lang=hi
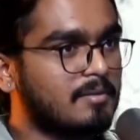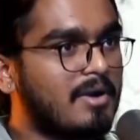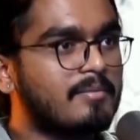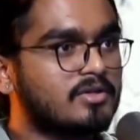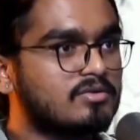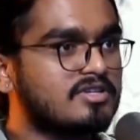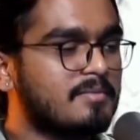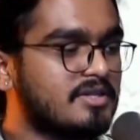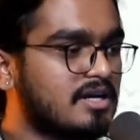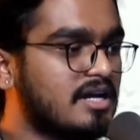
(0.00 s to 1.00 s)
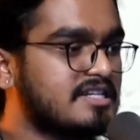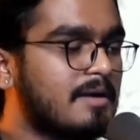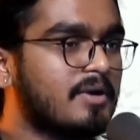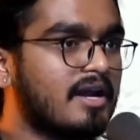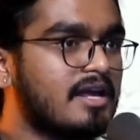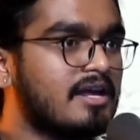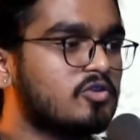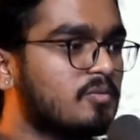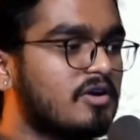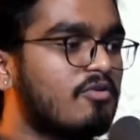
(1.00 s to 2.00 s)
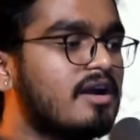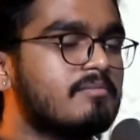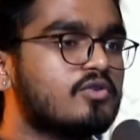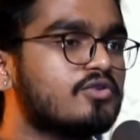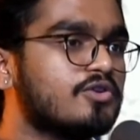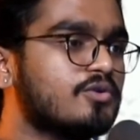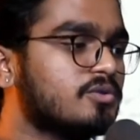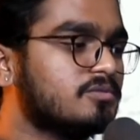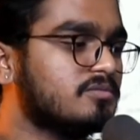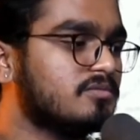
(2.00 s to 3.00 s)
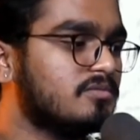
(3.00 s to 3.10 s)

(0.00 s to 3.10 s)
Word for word: महामृत्युंजय मंत्र का जाप करेंगे तो भगवान मृत्यु